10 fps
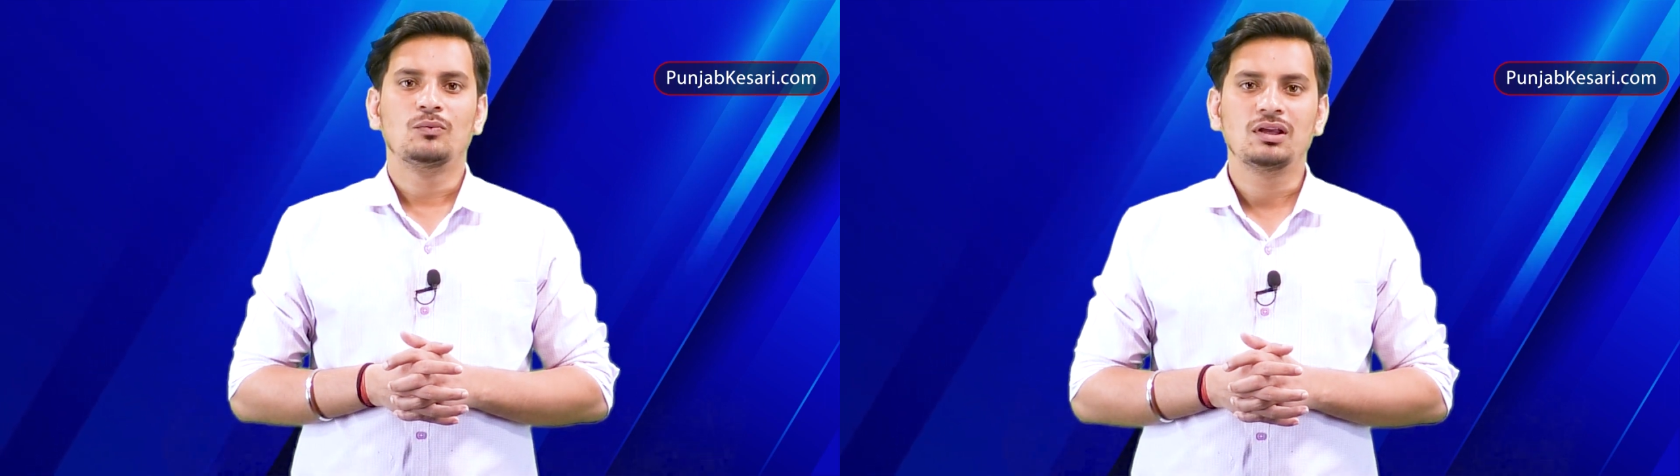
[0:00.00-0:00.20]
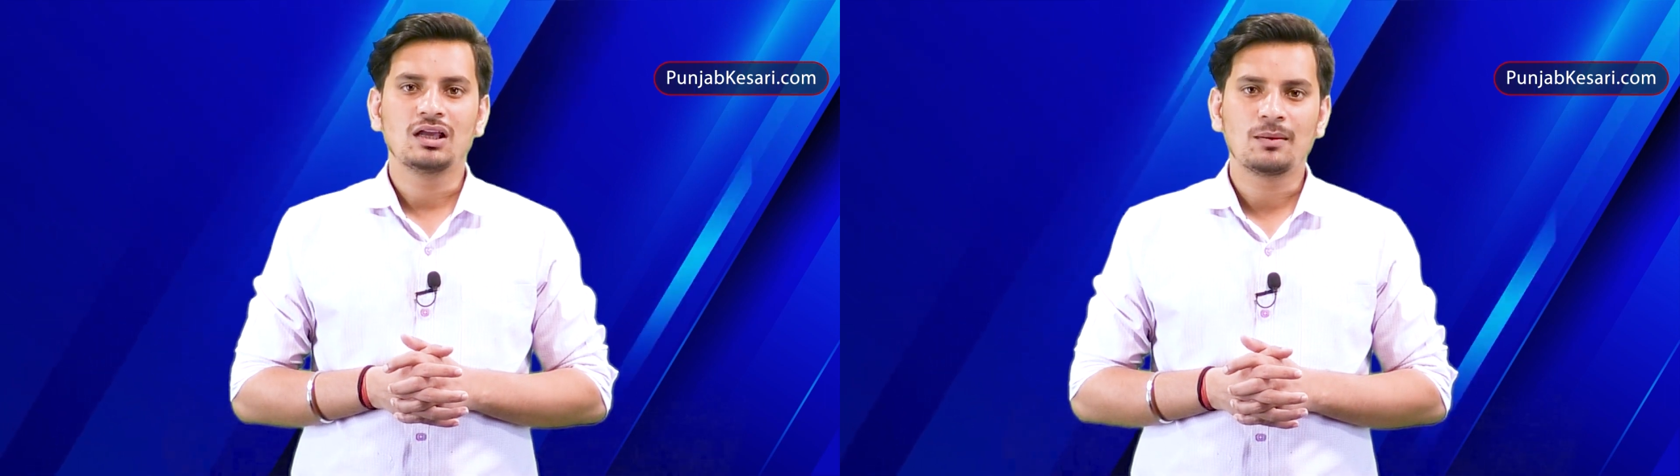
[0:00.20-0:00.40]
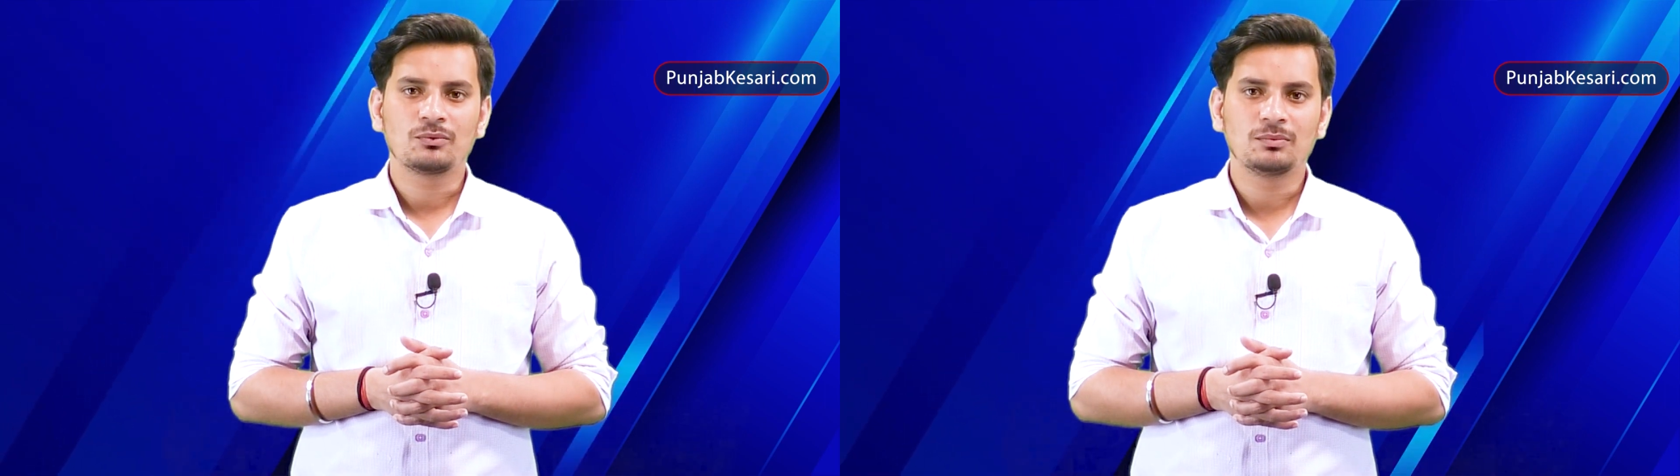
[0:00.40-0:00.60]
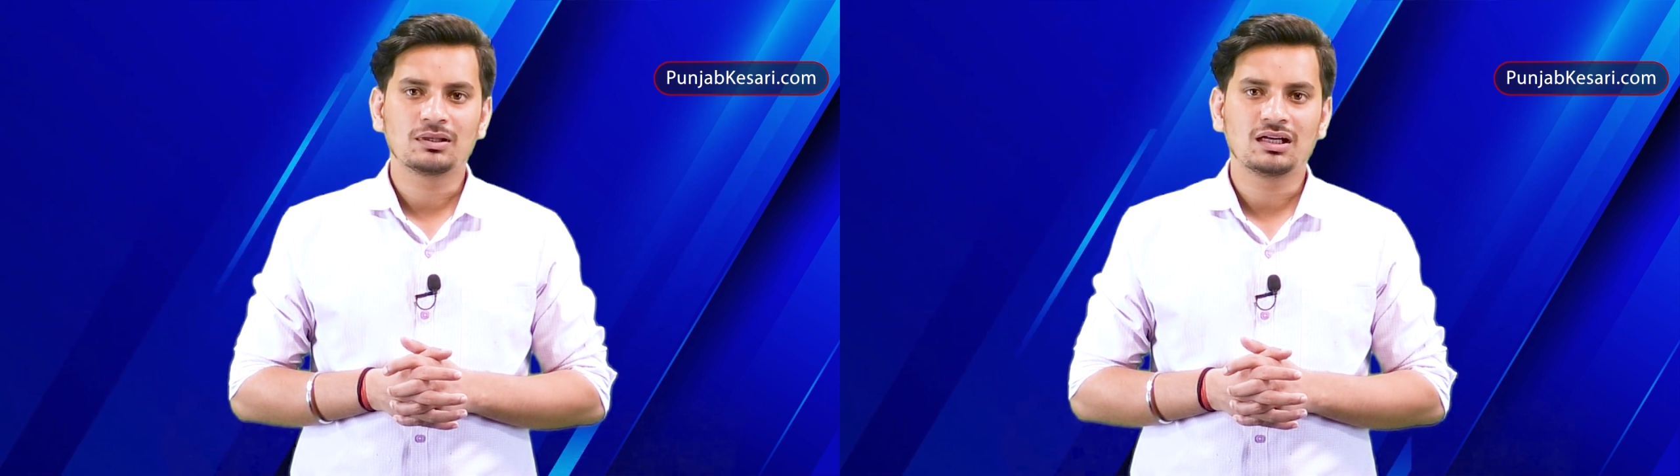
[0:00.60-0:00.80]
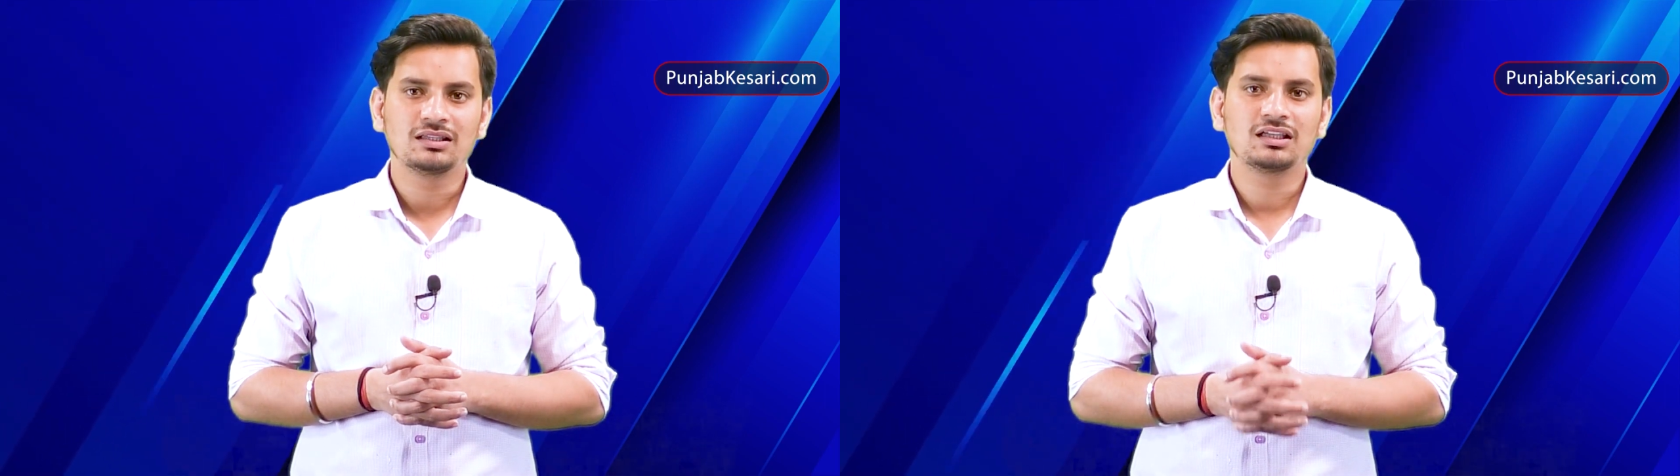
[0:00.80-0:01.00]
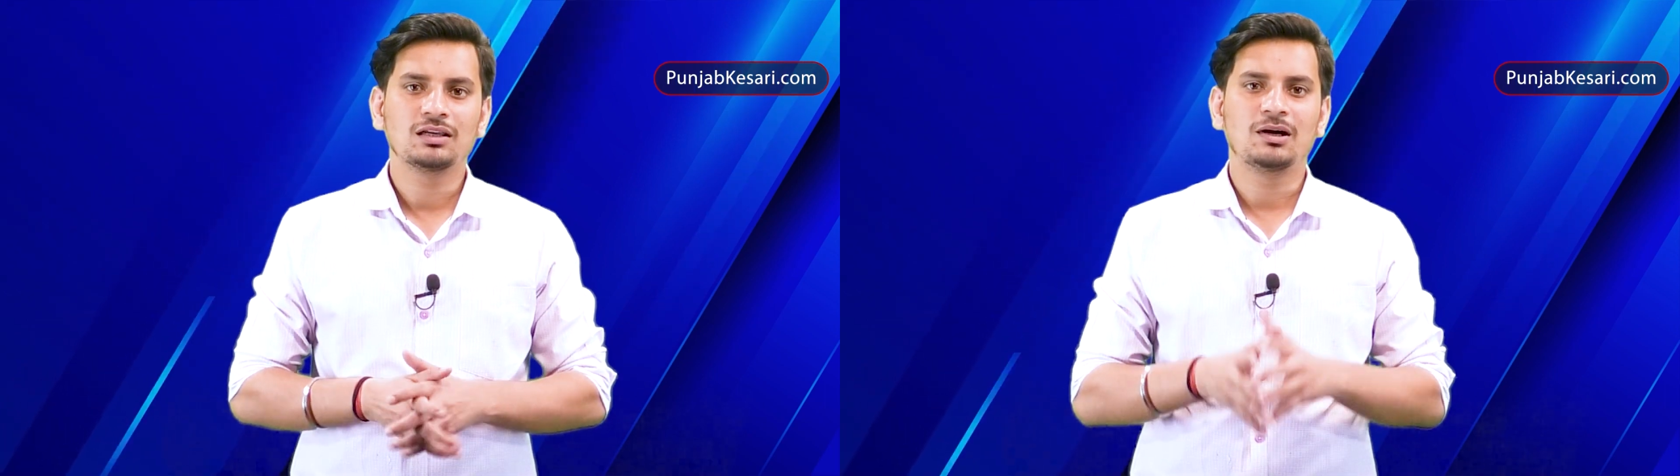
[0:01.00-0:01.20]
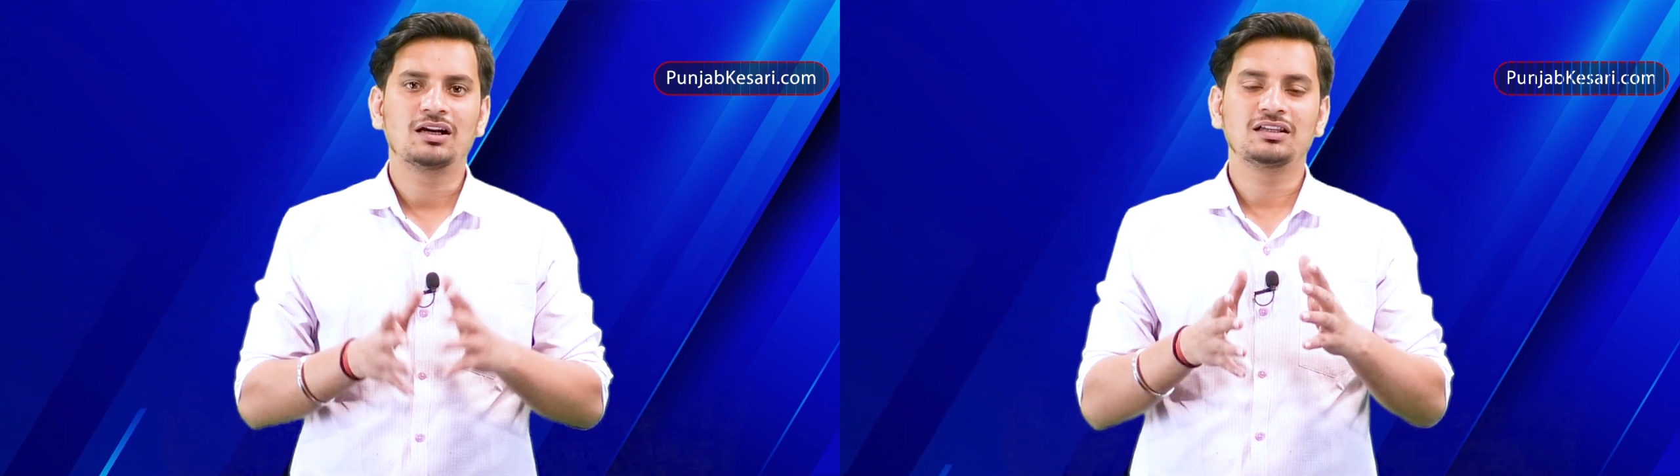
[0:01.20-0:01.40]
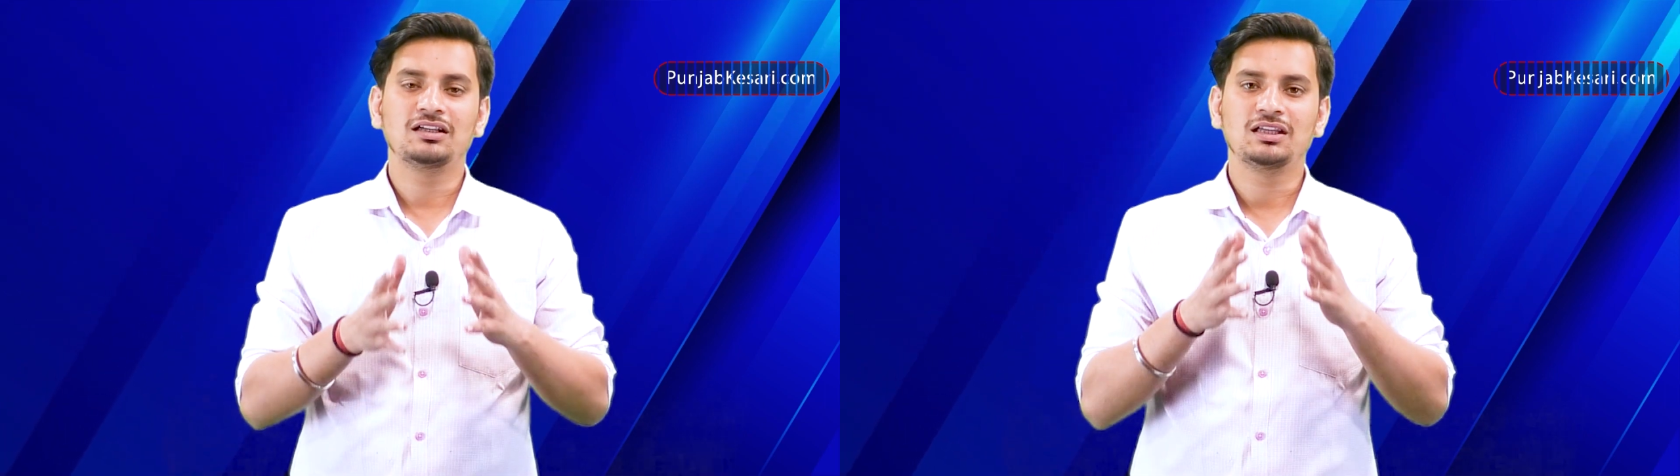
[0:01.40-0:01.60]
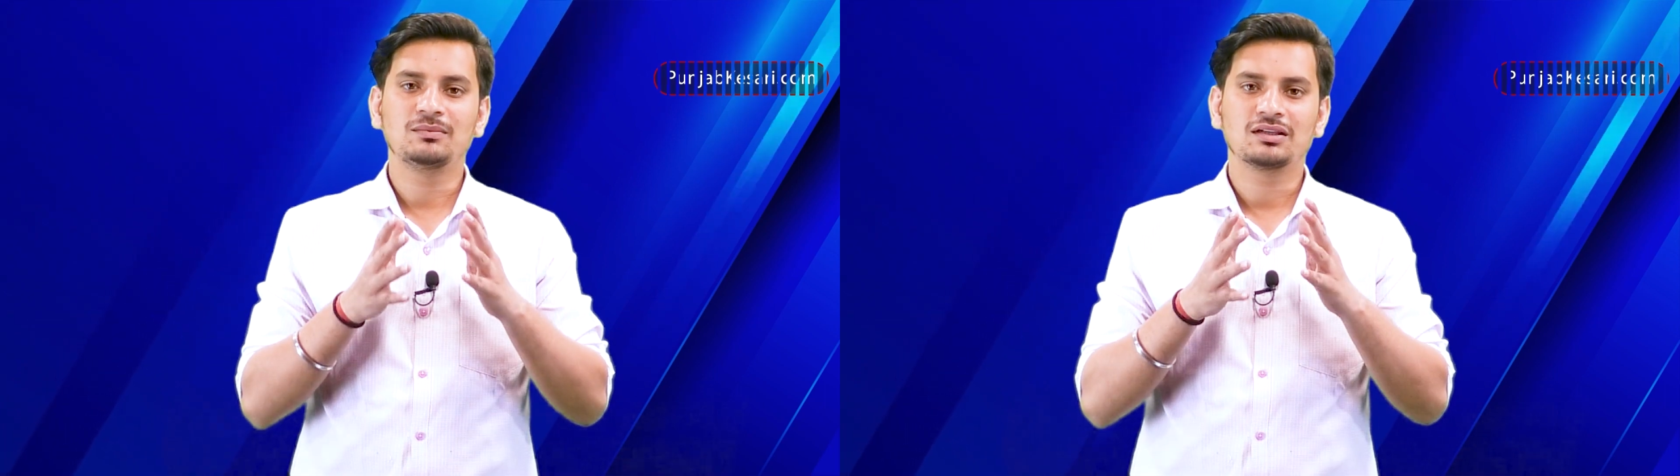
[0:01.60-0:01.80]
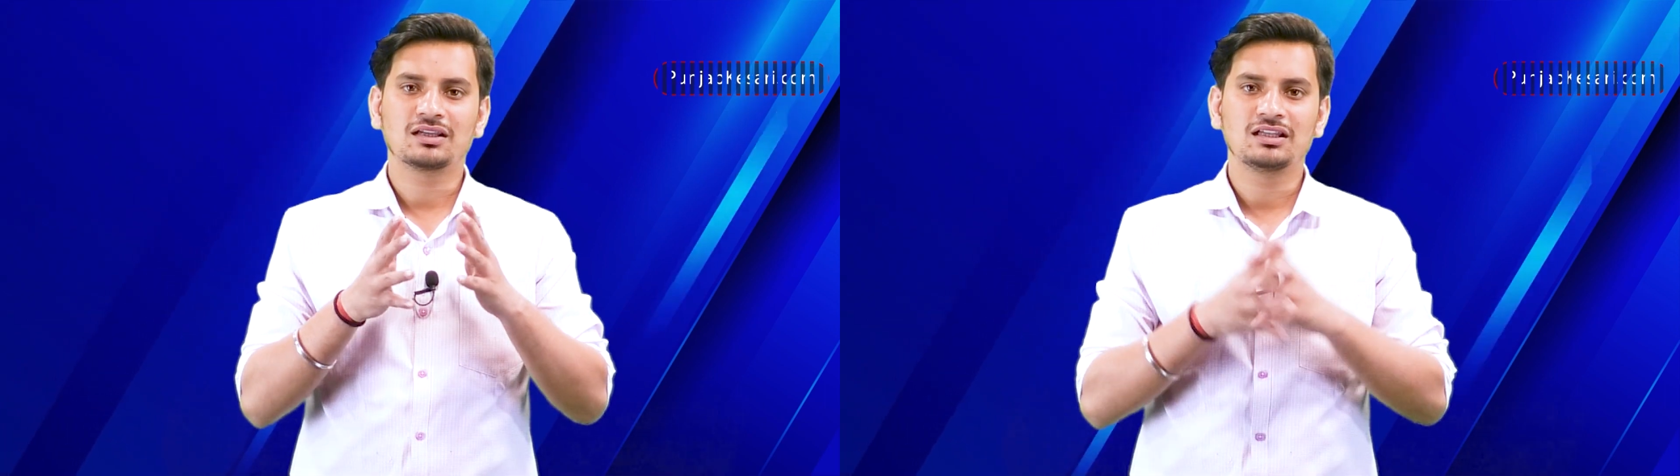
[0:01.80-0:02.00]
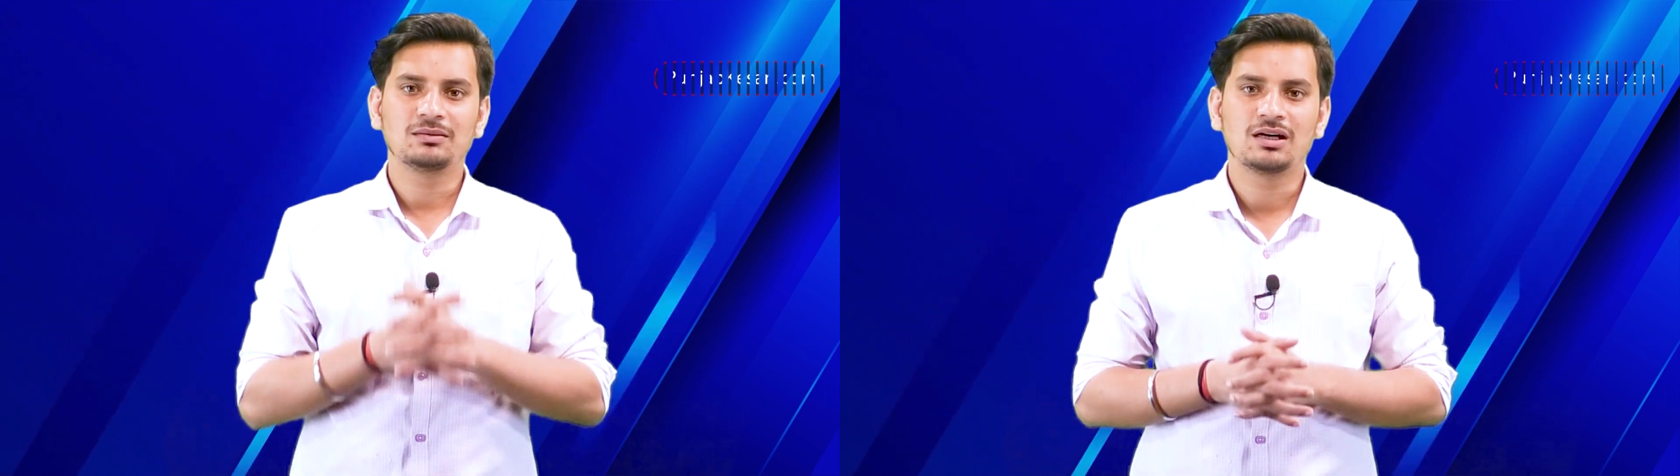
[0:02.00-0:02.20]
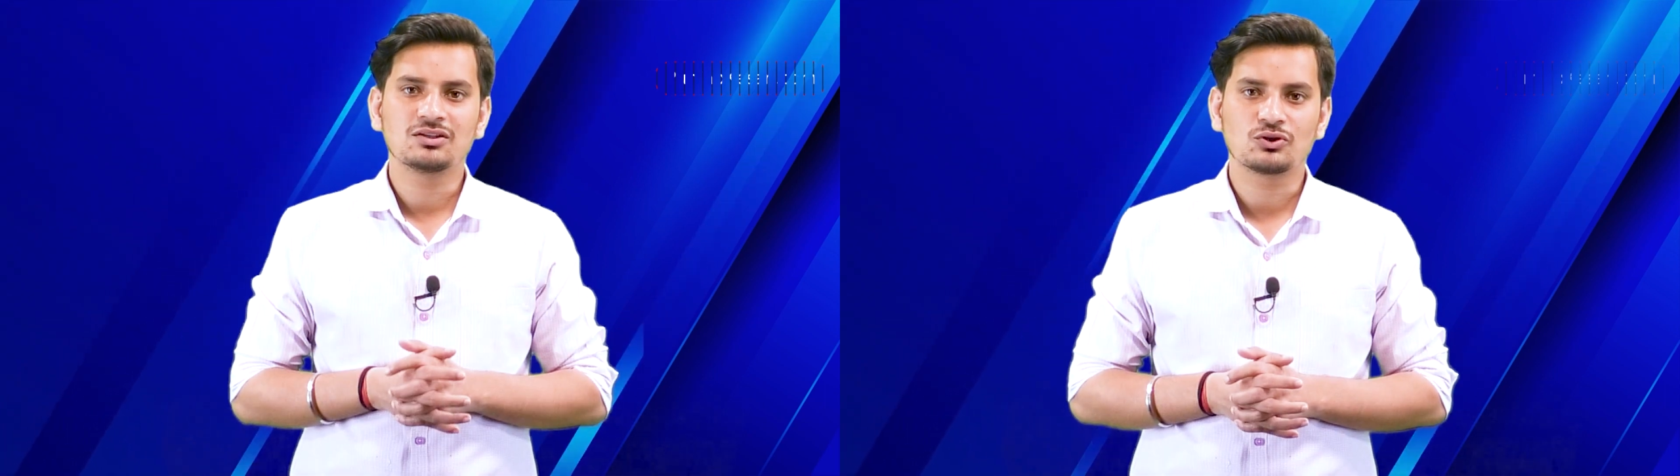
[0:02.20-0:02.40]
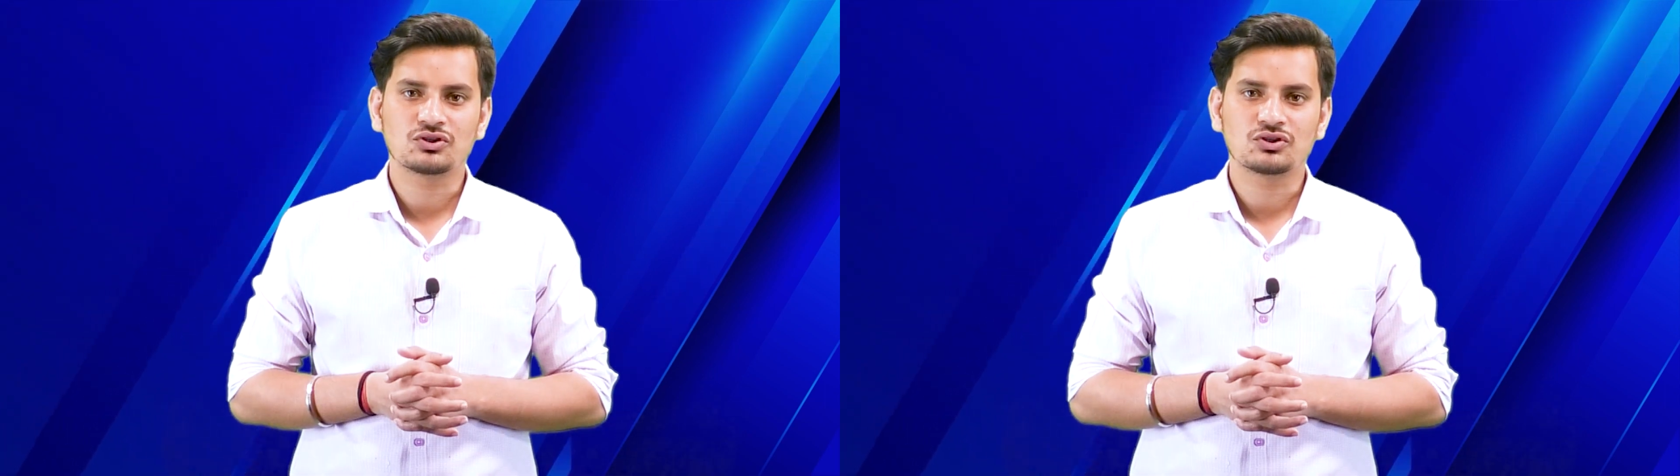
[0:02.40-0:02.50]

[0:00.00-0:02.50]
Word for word: वहीं आपको बता दें कि भारतीय टीम के गेंदबाज